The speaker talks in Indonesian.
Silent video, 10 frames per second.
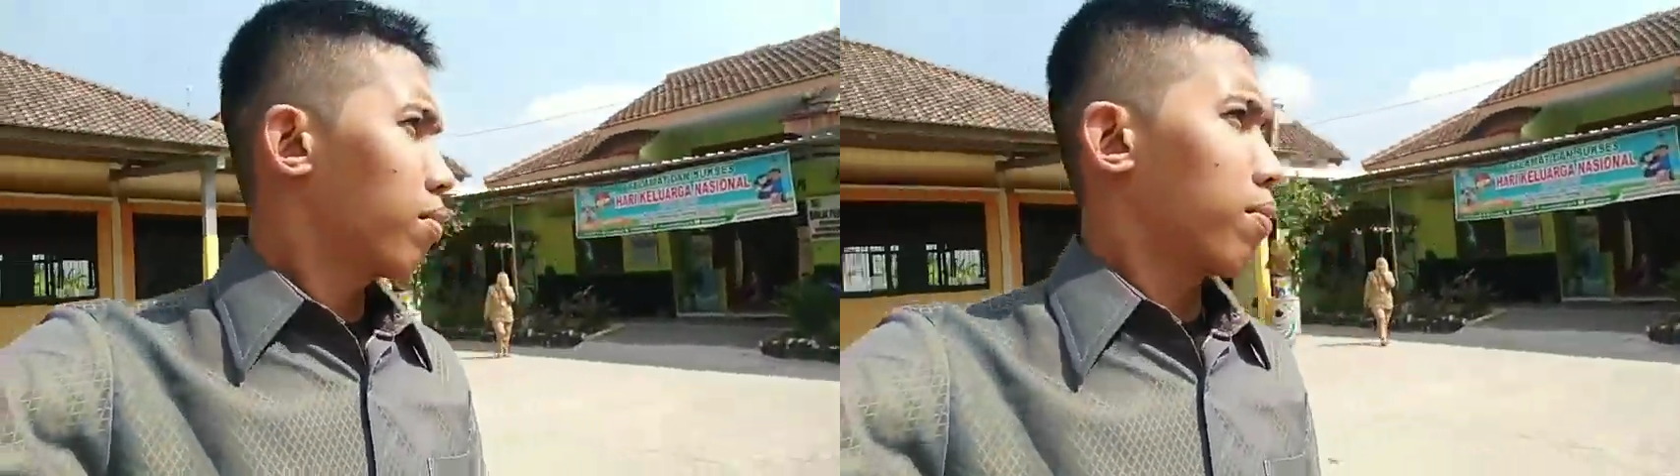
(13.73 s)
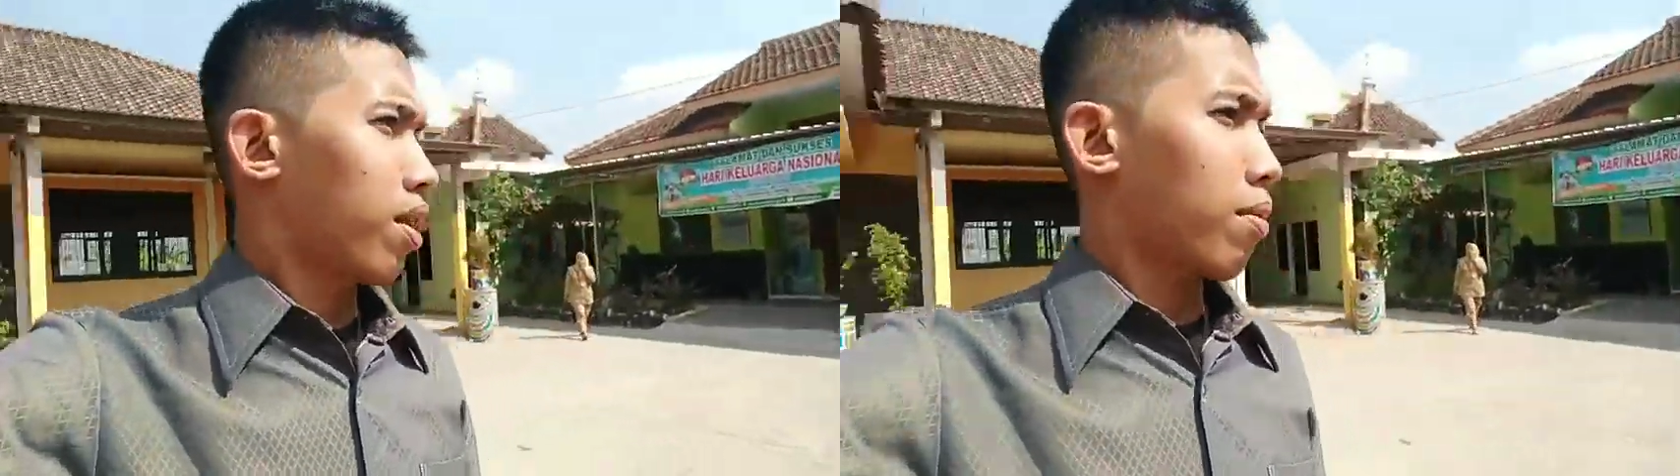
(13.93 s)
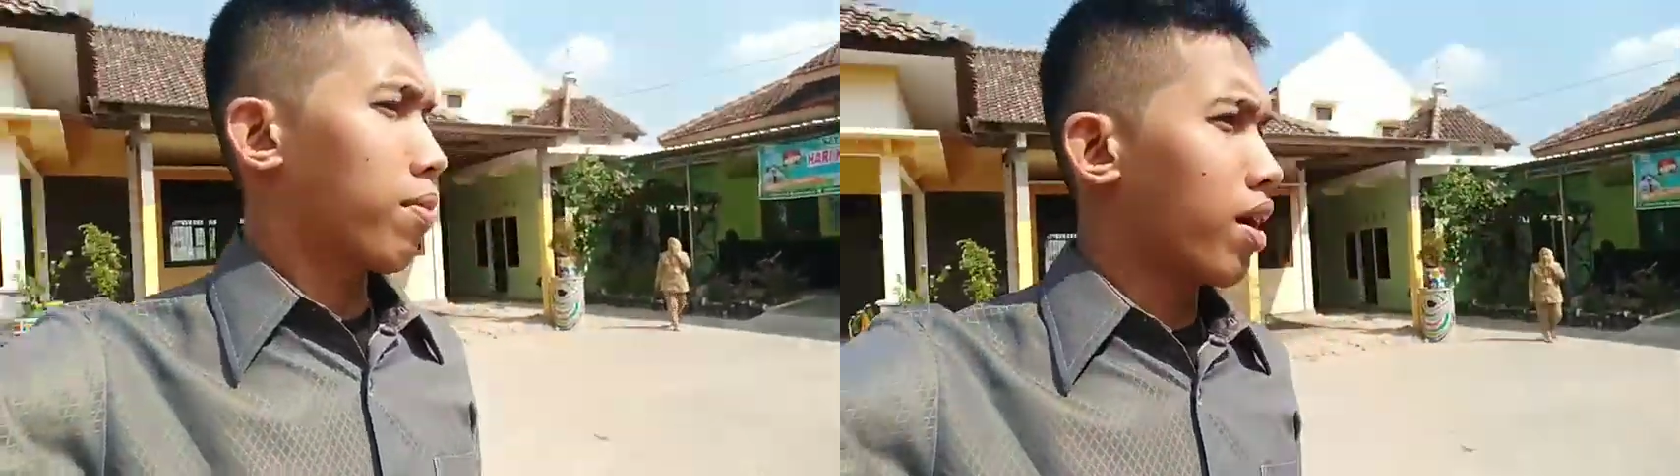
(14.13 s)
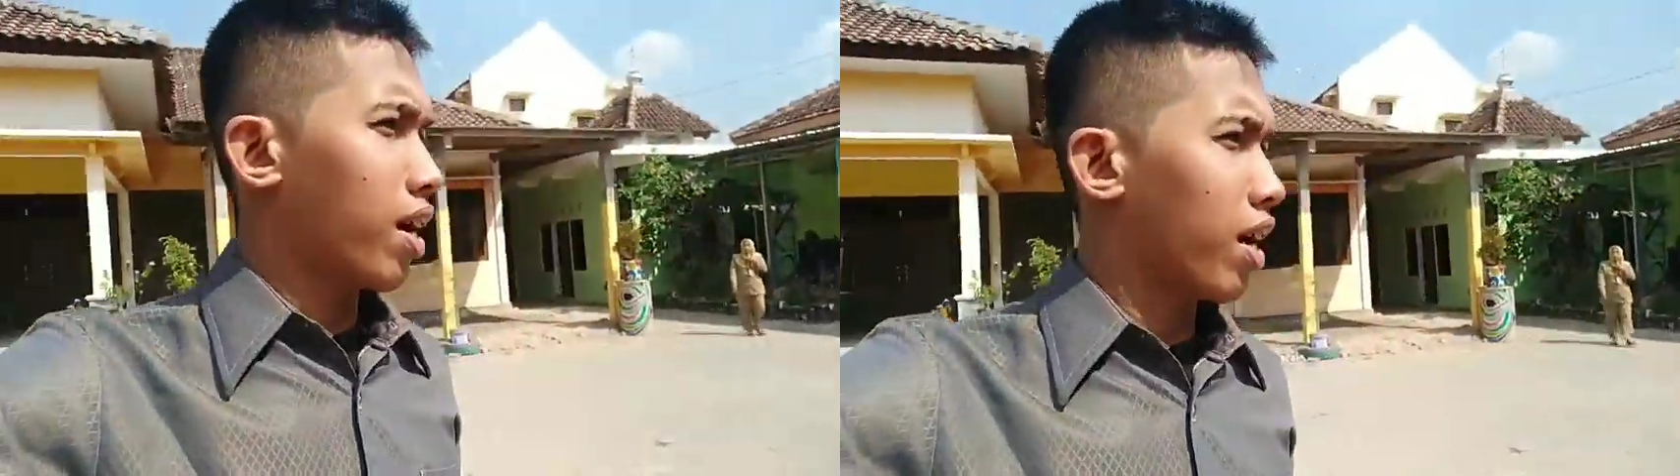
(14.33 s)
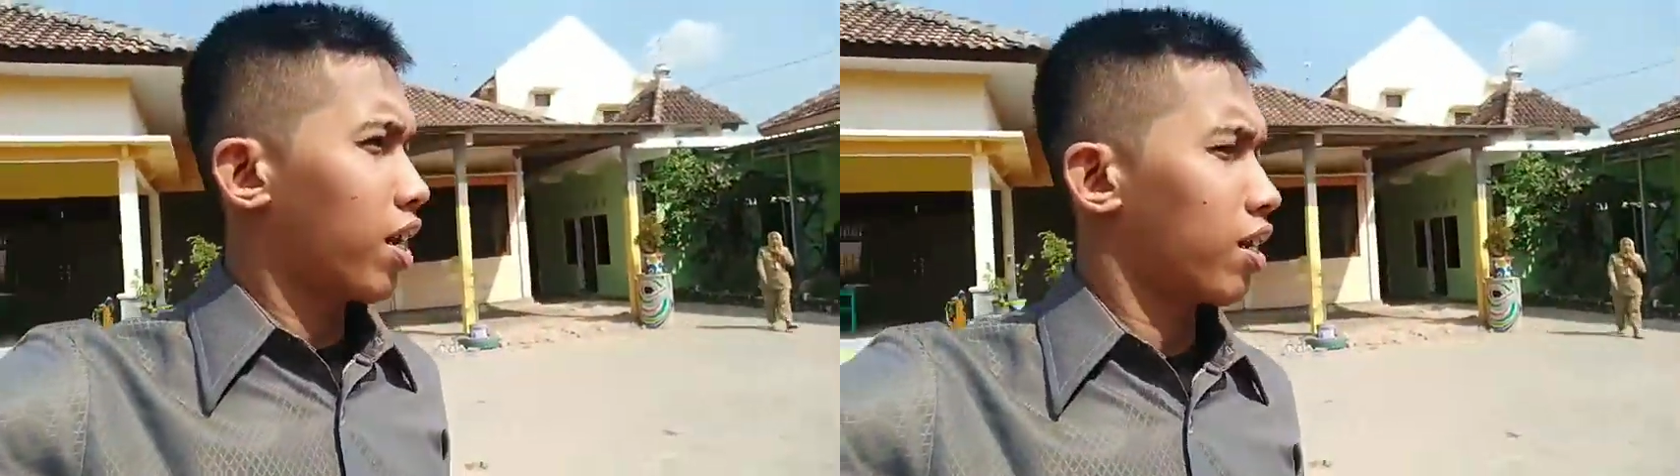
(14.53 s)

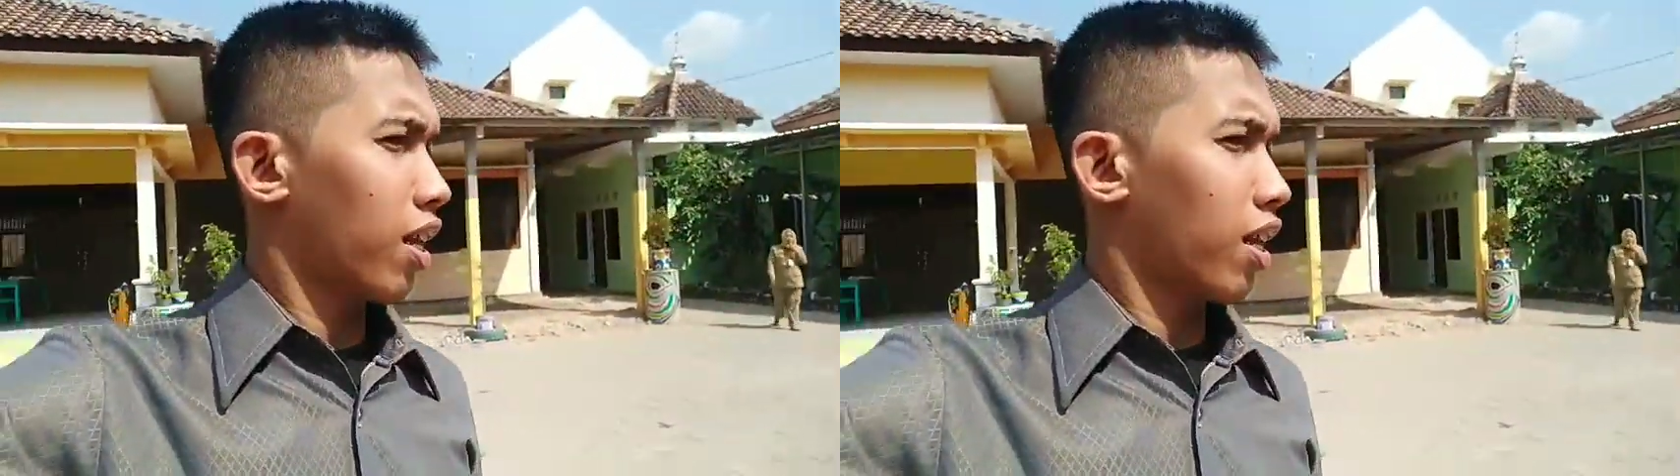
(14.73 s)
penambahan